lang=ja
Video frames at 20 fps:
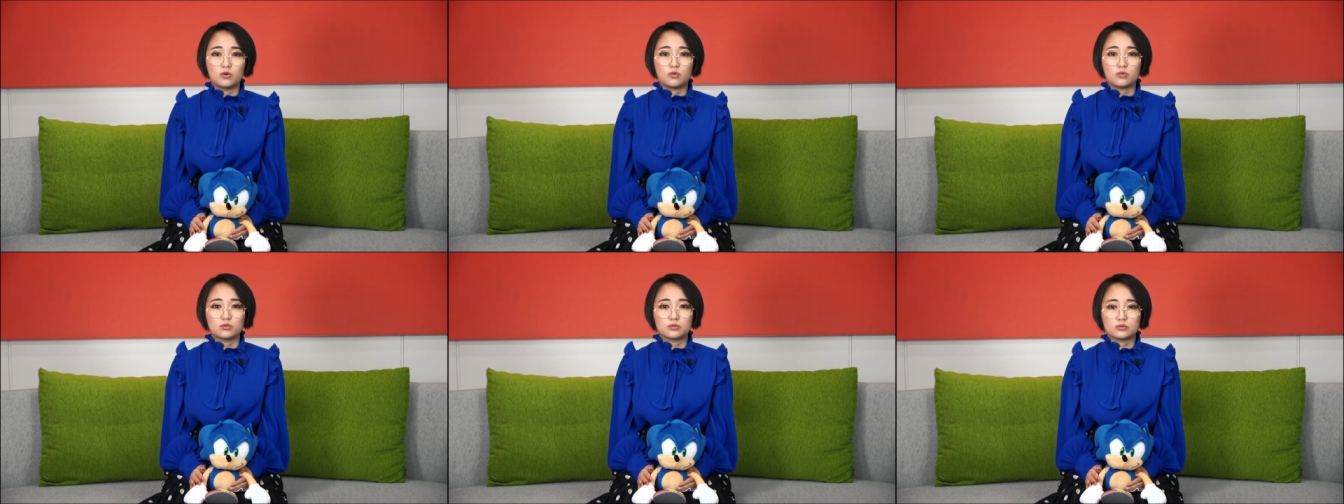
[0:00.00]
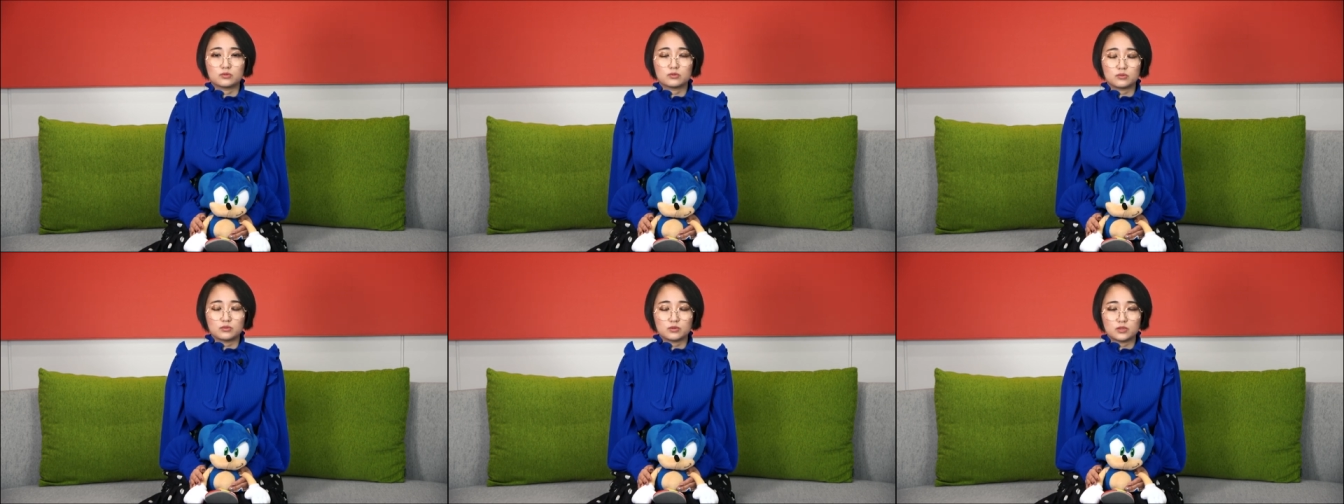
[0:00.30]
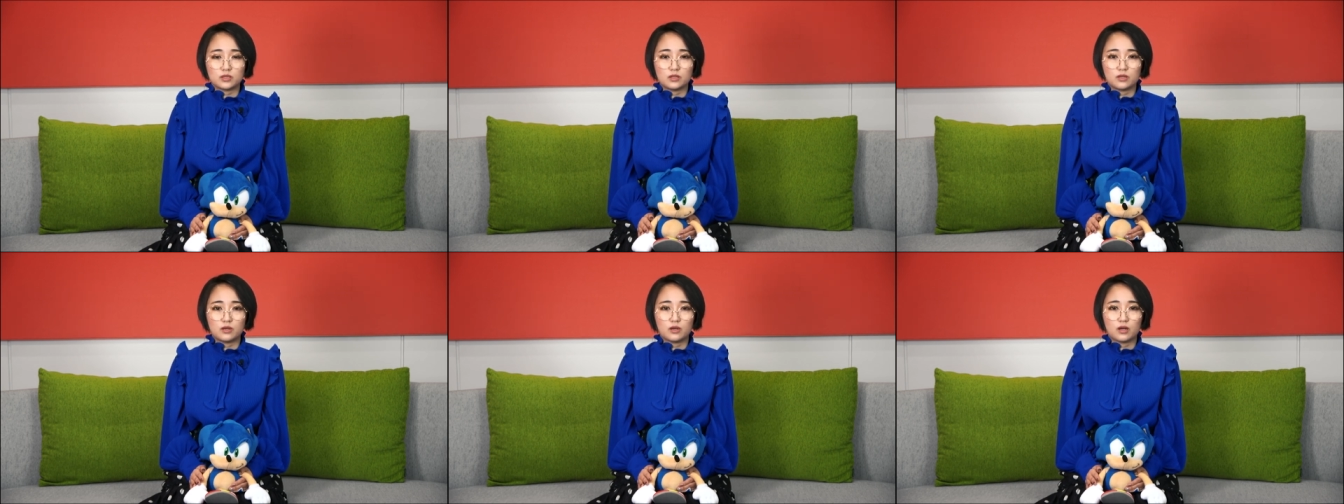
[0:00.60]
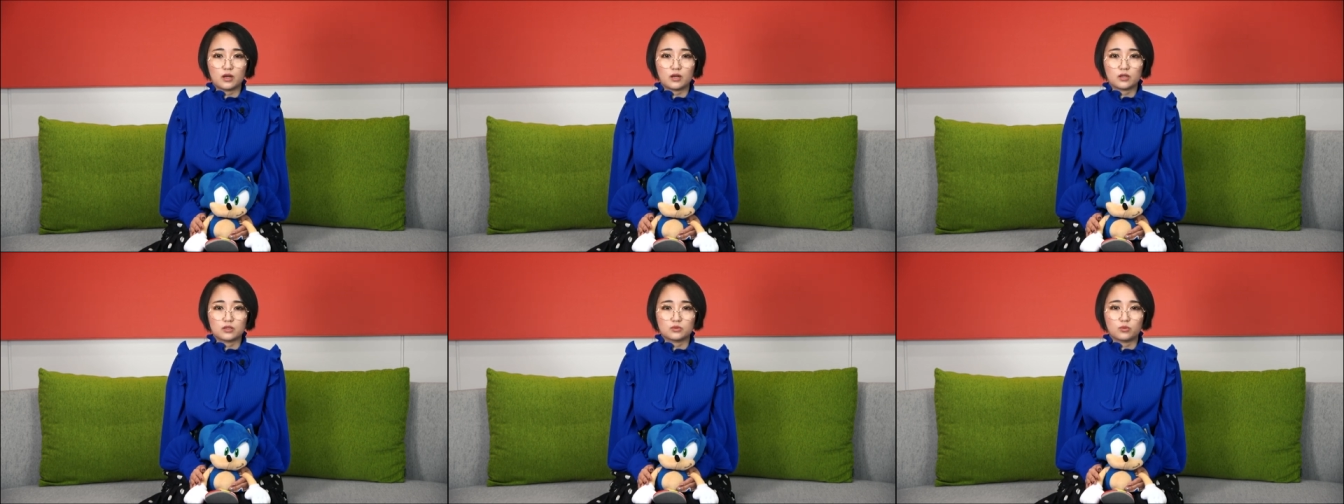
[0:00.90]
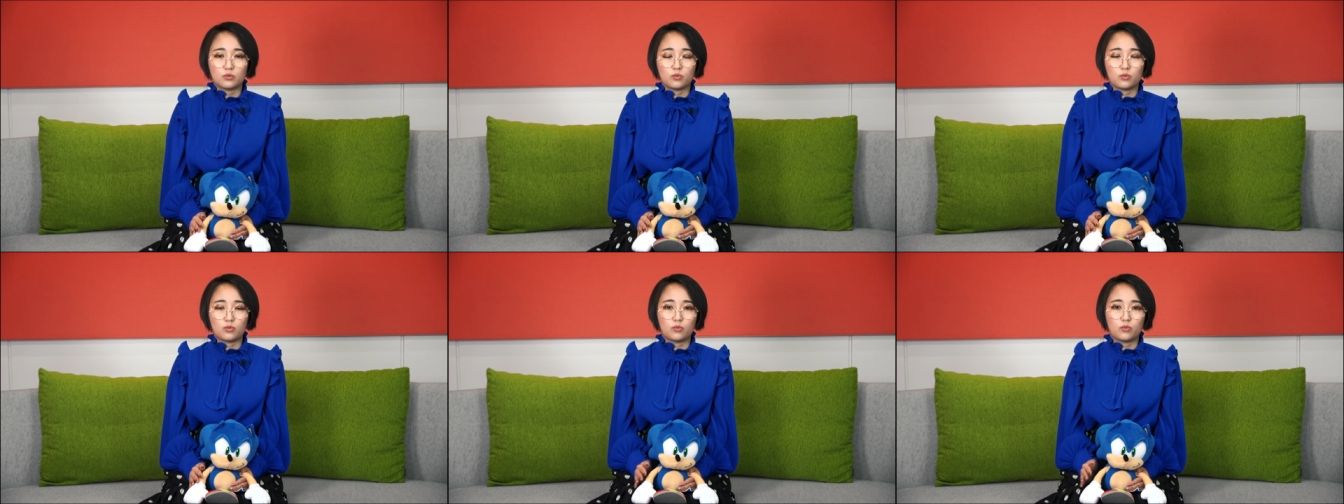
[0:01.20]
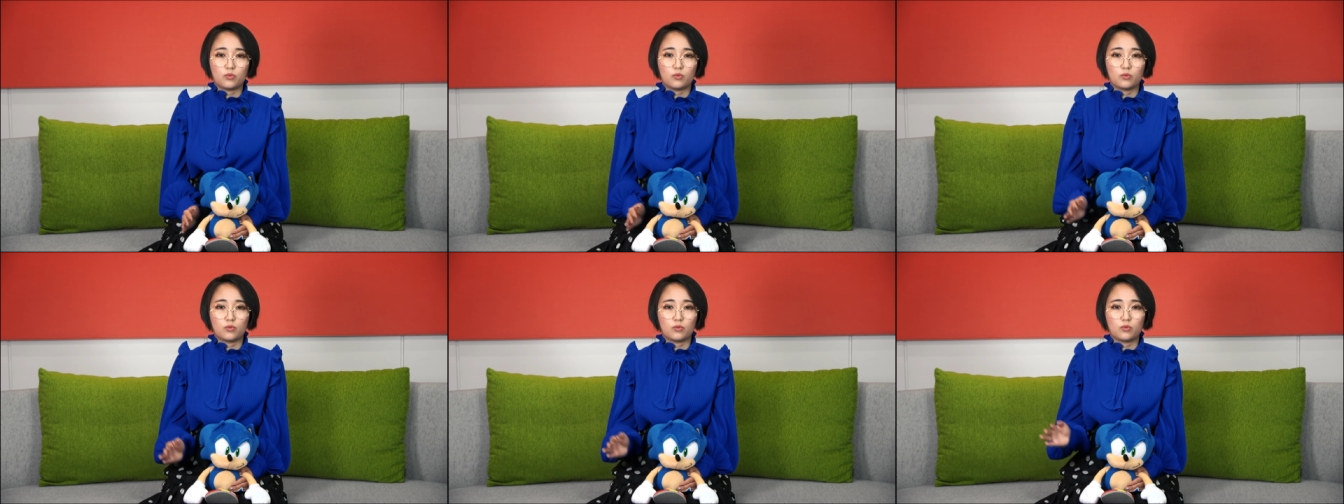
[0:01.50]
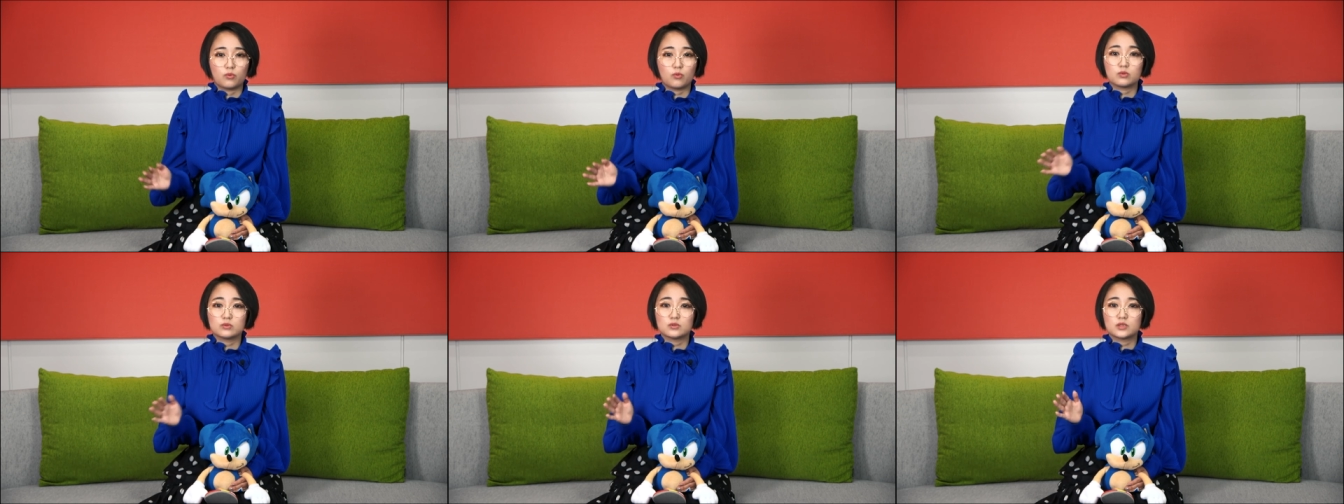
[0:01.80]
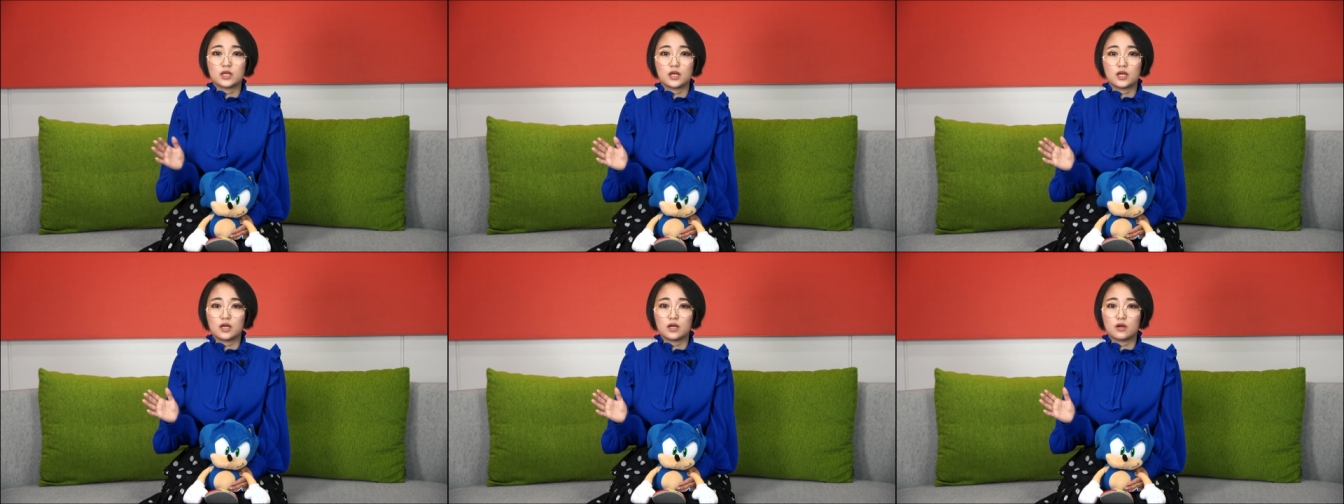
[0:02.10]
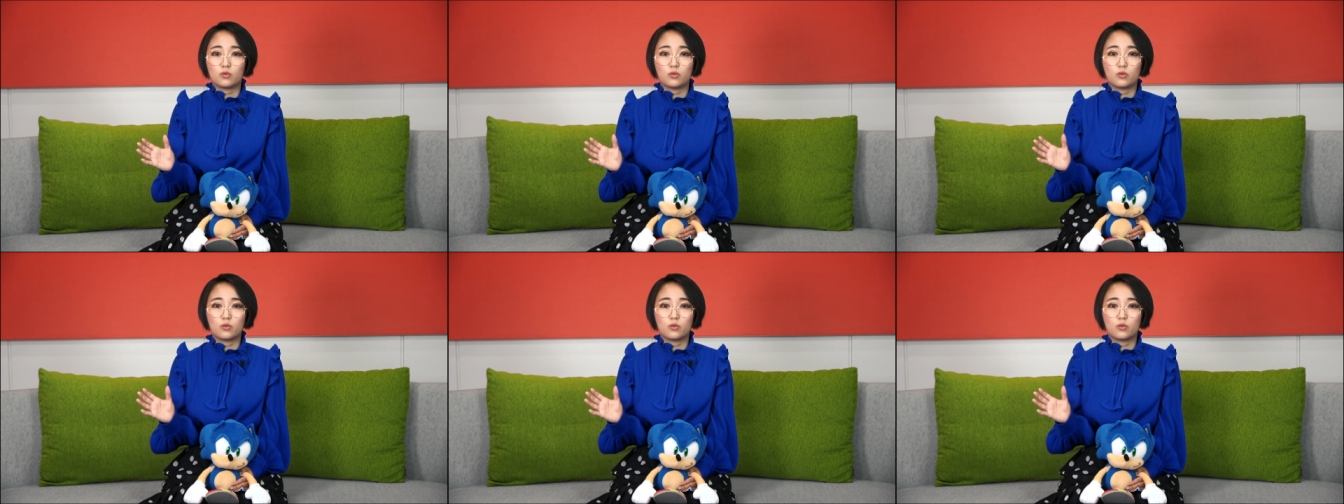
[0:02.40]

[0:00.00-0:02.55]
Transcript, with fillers: 本当にあのこんな